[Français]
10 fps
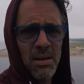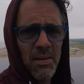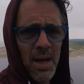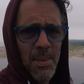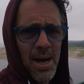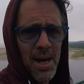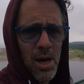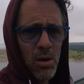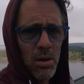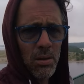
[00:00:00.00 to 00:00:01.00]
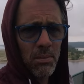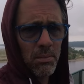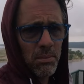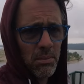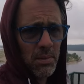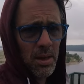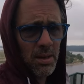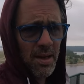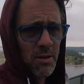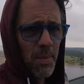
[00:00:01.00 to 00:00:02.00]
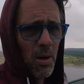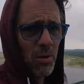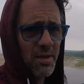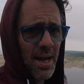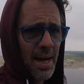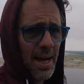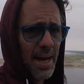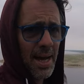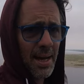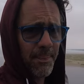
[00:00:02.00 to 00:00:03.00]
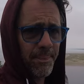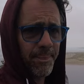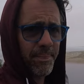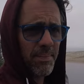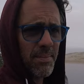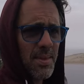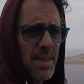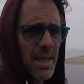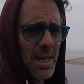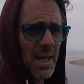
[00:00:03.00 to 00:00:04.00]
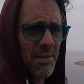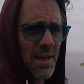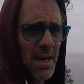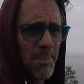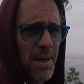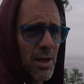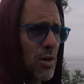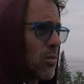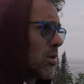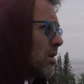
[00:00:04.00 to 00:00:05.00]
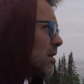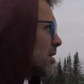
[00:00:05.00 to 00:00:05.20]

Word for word: vraiment rare. Euh, ça se passe à rivière Pentecôte.